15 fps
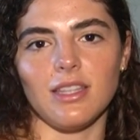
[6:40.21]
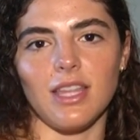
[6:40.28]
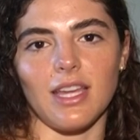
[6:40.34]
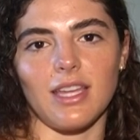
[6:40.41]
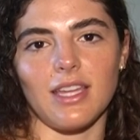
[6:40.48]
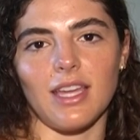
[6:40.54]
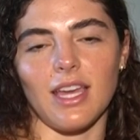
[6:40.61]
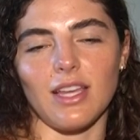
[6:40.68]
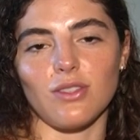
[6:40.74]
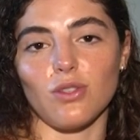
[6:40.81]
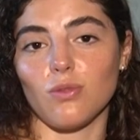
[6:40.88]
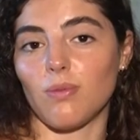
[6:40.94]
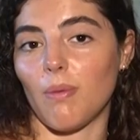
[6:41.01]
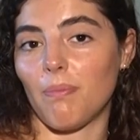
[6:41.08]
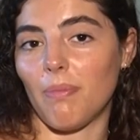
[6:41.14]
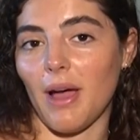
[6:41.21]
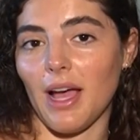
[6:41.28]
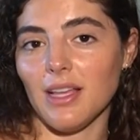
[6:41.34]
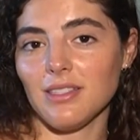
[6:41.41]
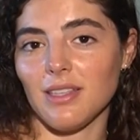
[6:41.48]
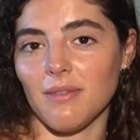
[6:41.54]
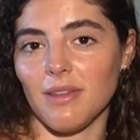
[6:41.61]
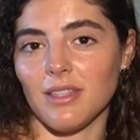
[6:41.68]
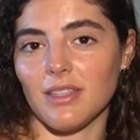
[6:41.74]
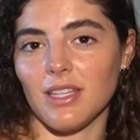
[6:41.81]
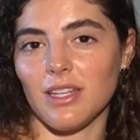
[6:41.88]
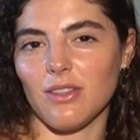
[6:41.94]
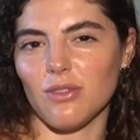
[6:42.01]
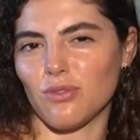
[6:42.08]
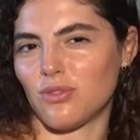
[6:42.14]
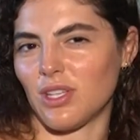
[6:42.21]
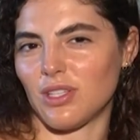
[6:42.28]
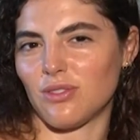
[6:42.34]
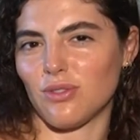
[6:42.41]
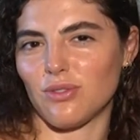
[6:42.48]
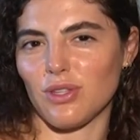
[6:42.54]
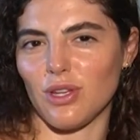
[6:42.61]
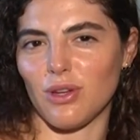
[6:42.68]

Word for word: de que sus papás habían tenido sexo